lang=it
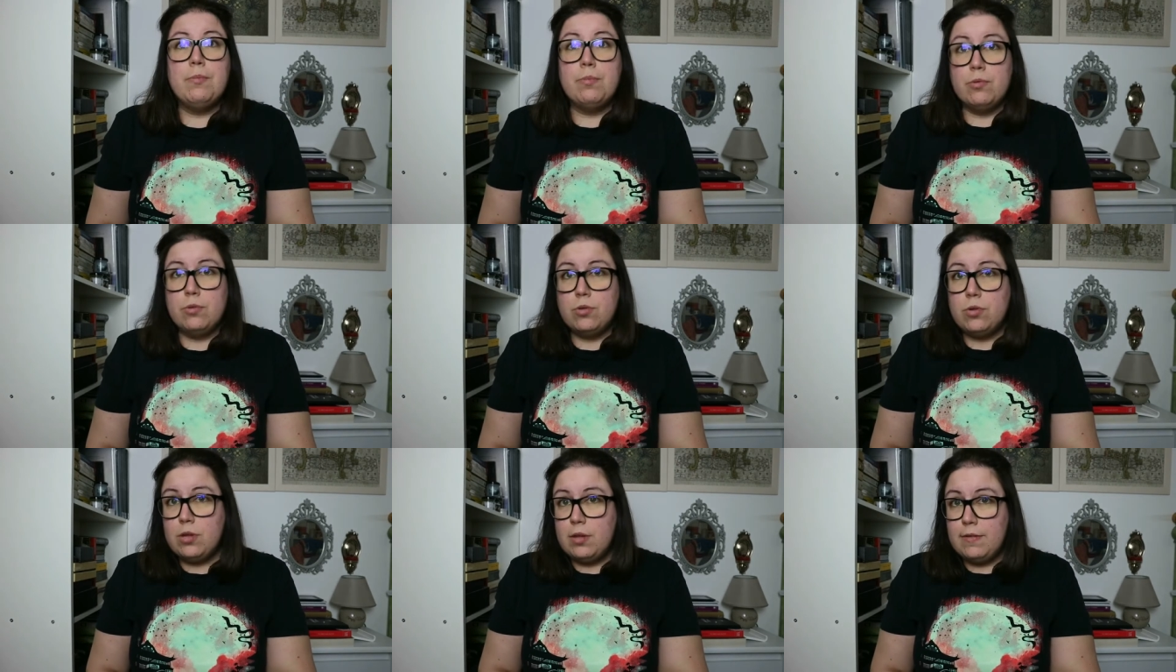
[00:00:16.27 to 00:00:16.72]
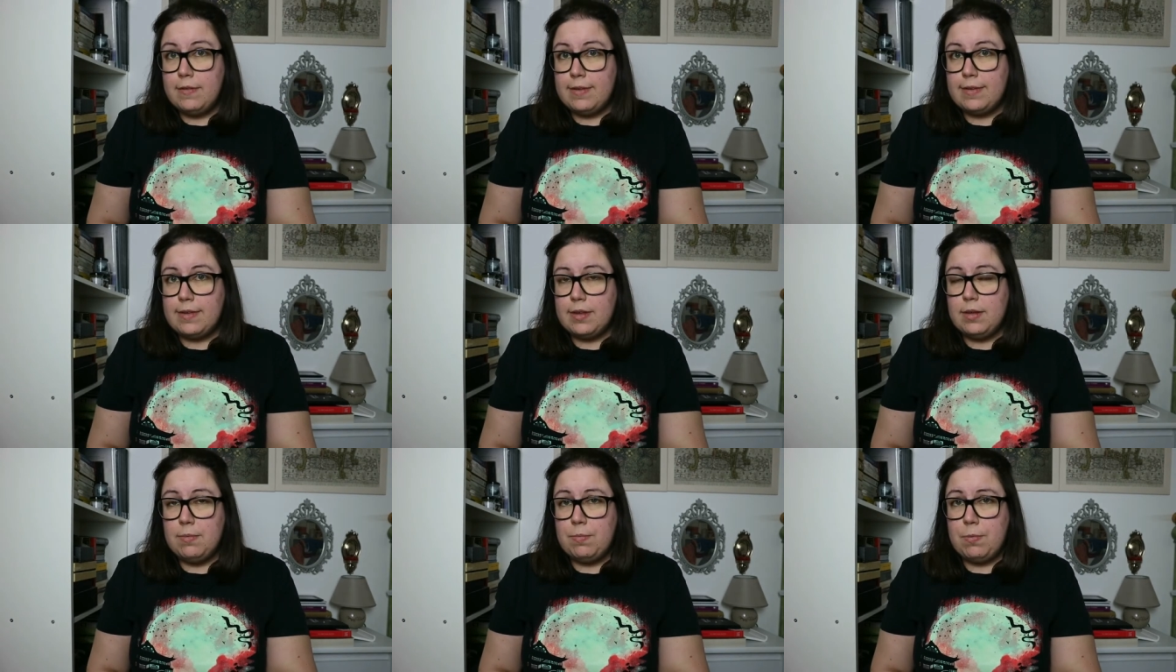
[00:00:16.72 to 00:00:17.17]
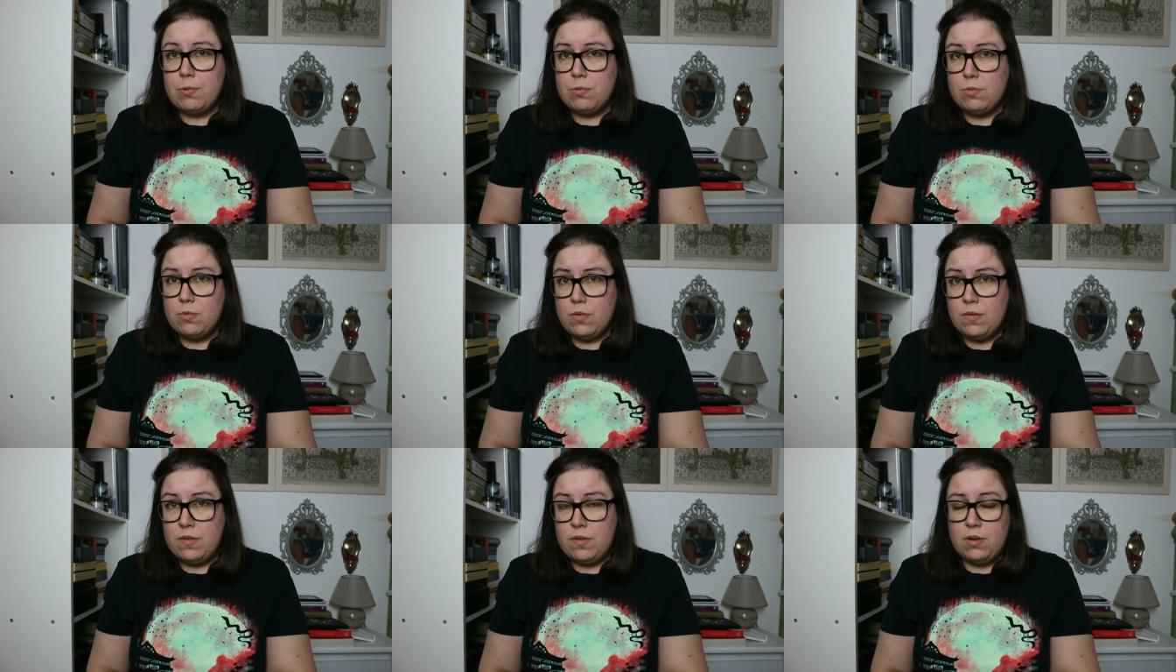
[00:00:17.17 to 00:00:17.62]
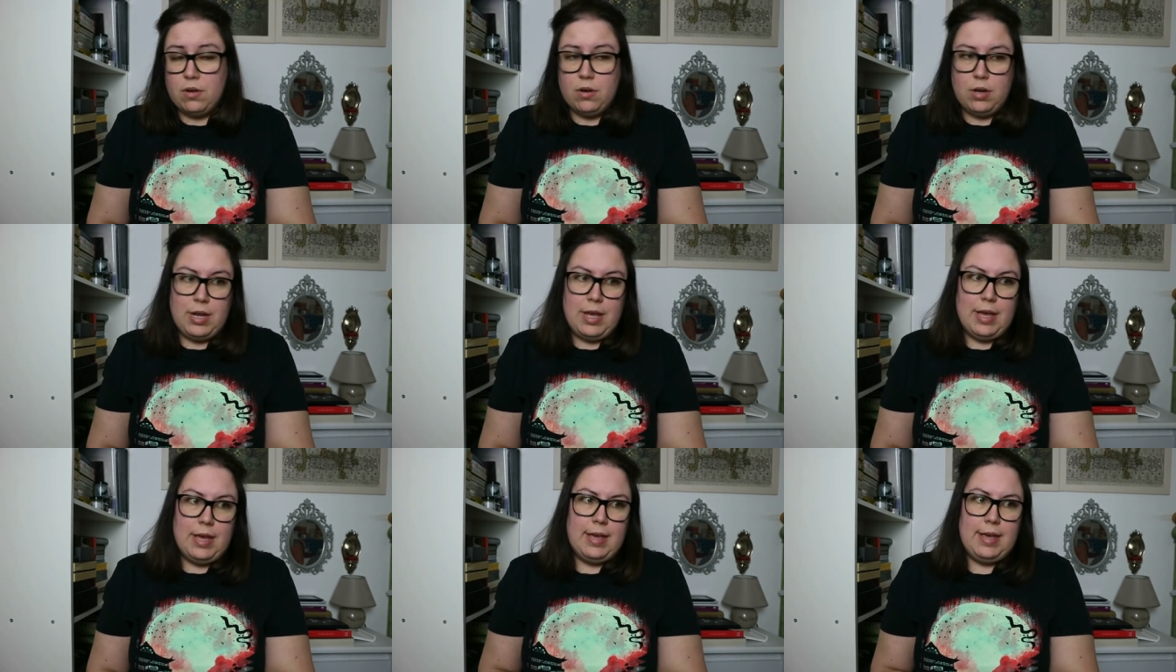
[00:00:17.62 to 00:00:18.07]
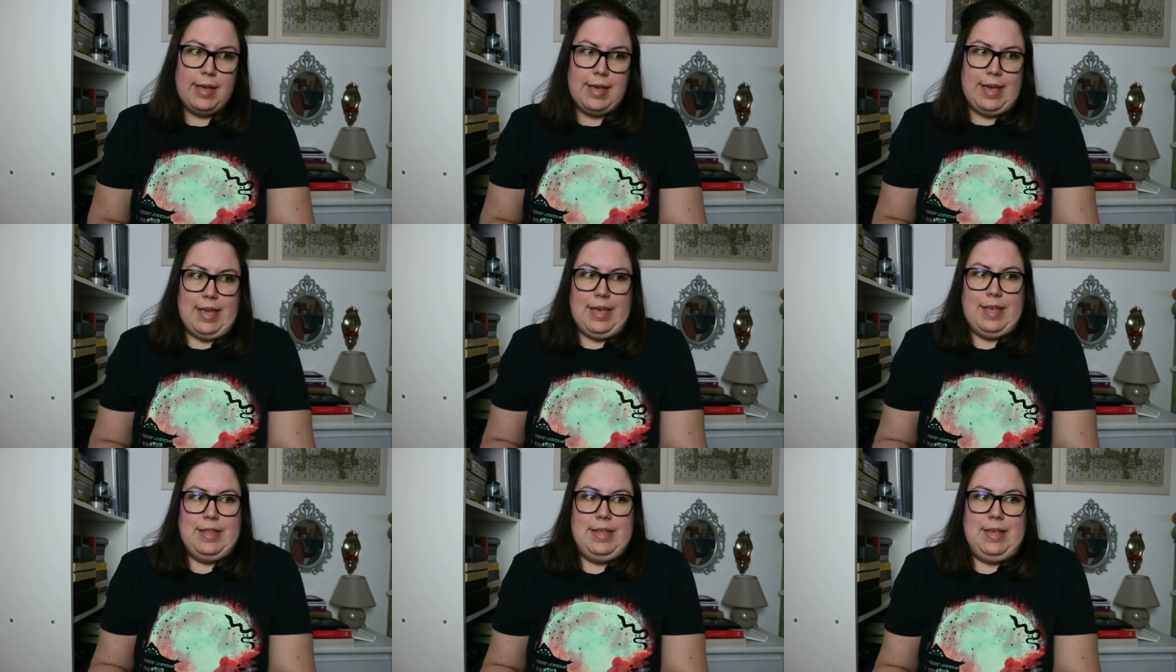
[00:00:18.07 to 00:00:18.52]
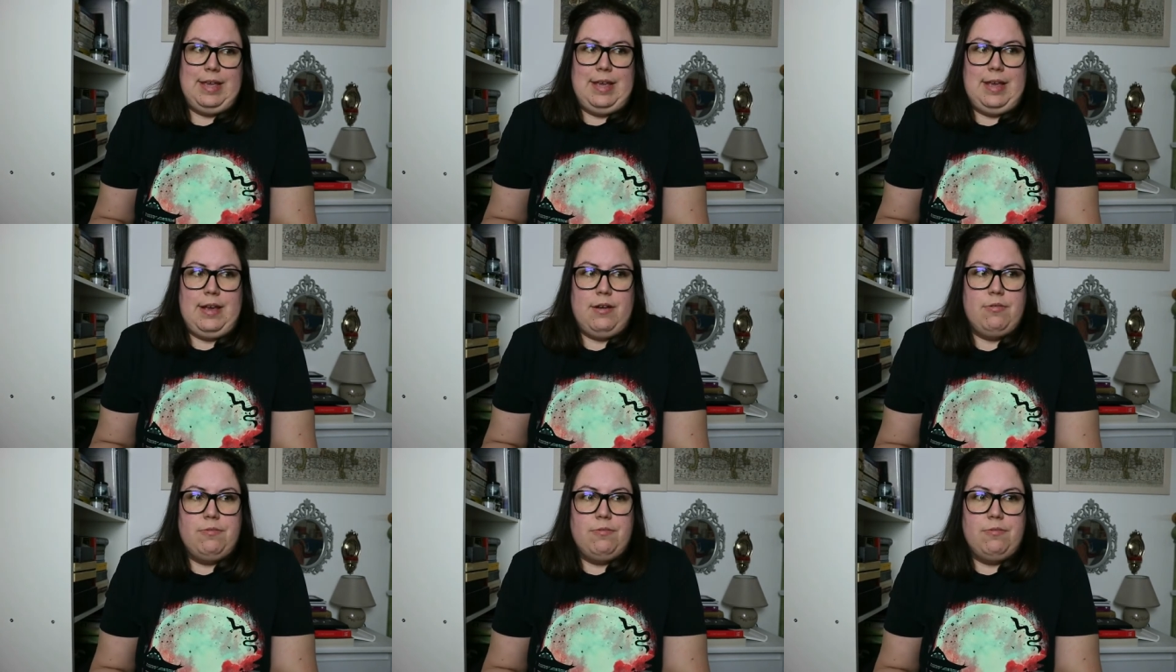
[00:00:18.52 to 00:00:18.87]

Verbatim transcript: punto di vista di produzione e di